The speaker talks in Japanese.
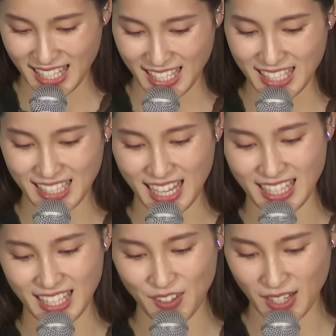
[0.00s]
生きて
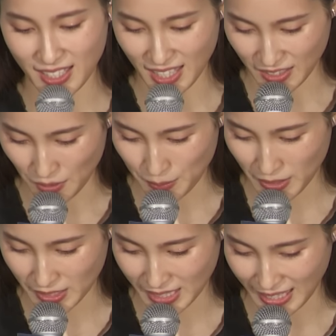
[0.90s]
いてよかったと思
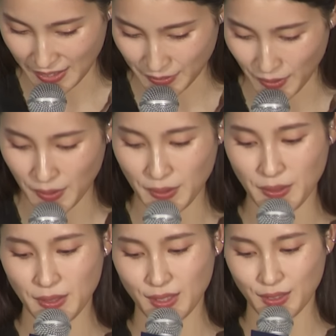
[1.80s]
える時間を
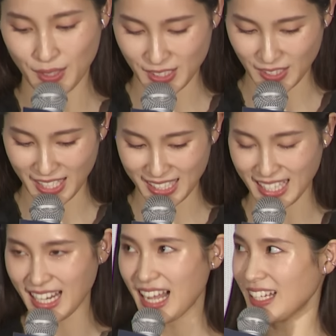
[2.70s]
ご一緒でき
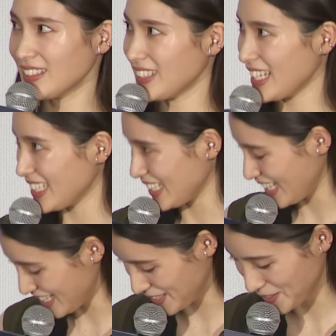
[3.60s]
たら嬉しい
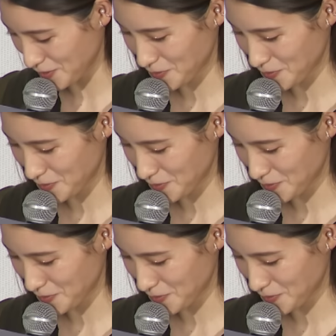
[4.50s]
です